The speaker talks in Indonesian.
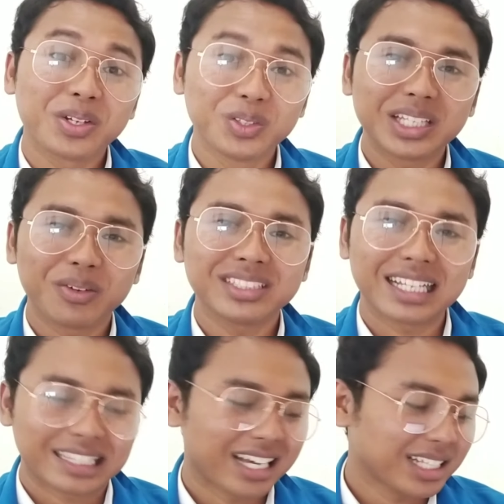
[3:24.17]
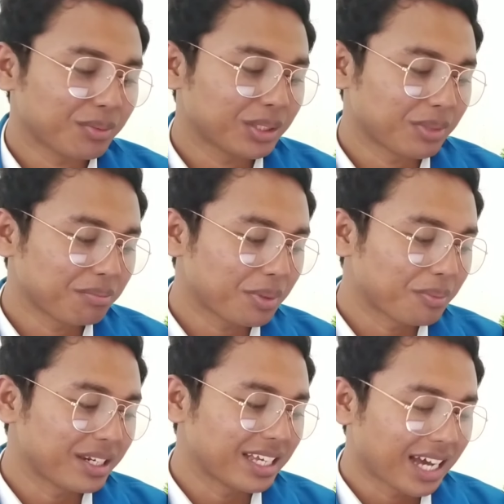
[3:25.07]
duta wisata, teman-teman,
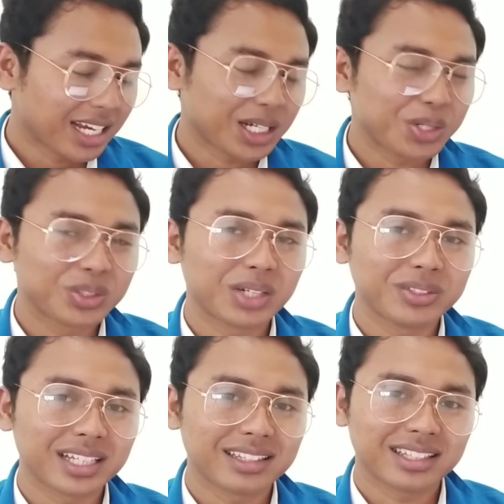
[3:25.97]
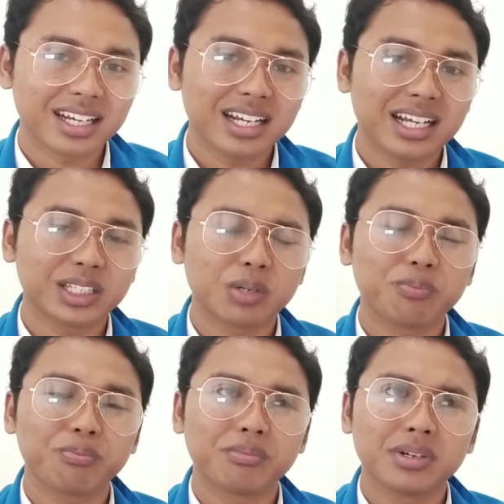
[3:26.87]
pemilihan duta wisata atau
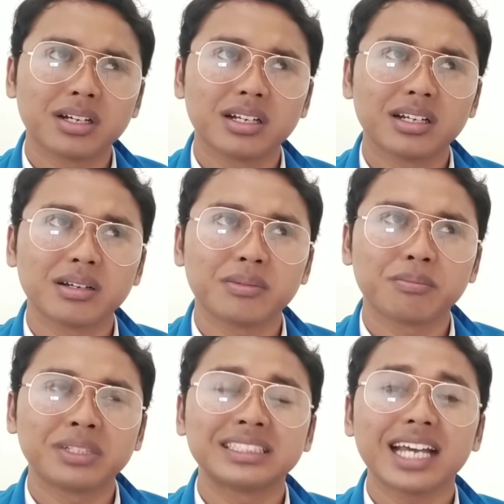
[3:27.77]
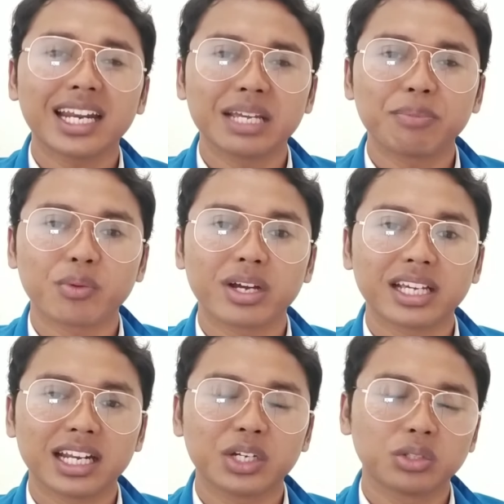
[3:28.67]
mencari
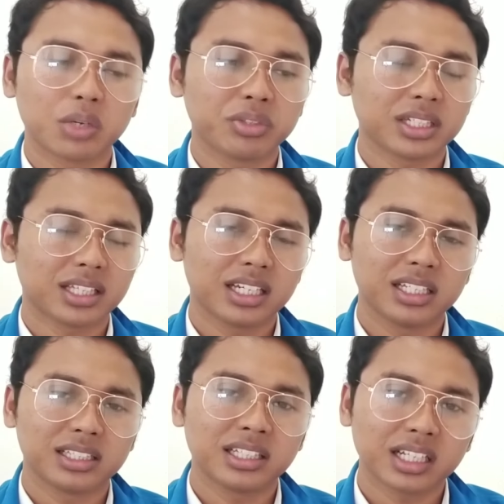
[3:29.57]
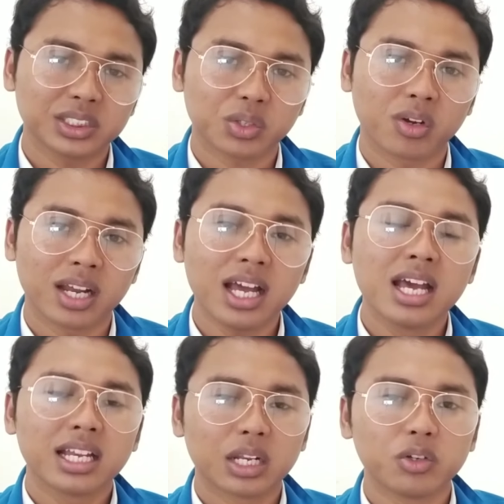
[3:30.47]
perwakilan duta wisata di tingkat
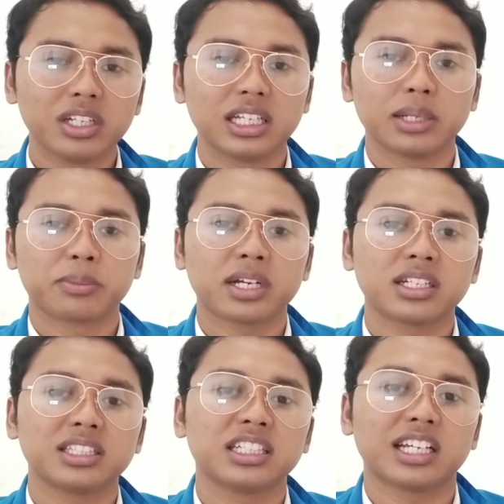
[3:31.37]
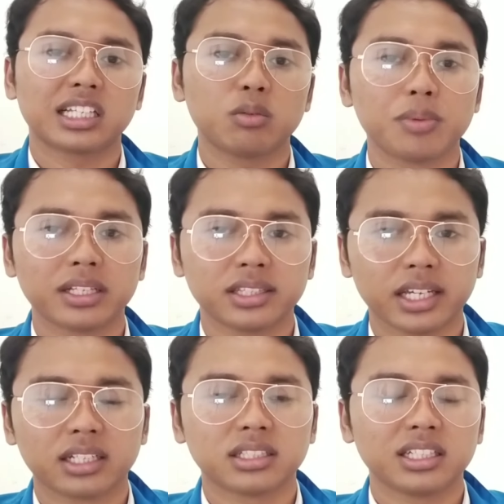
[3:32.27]
sekolah lalu dikirimkan ke tingkat
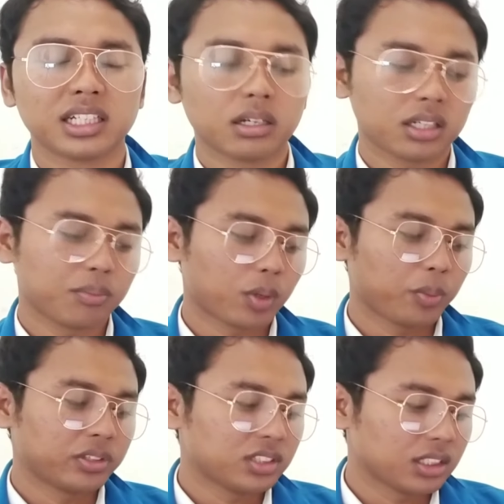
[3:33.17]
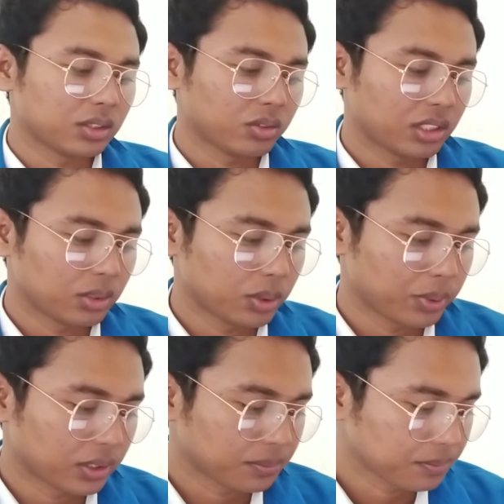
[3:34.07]
kabupaten hingga ke provinsi tentunya.
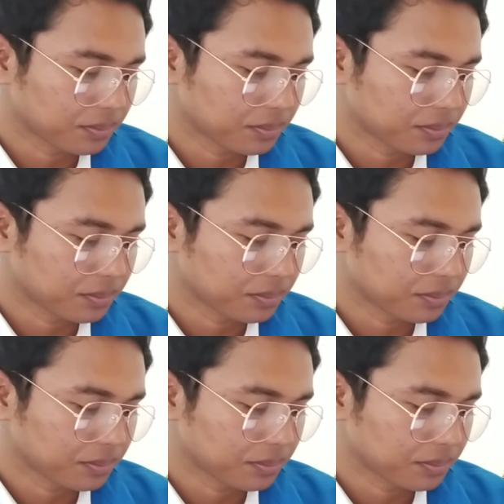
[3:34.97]
tentunya.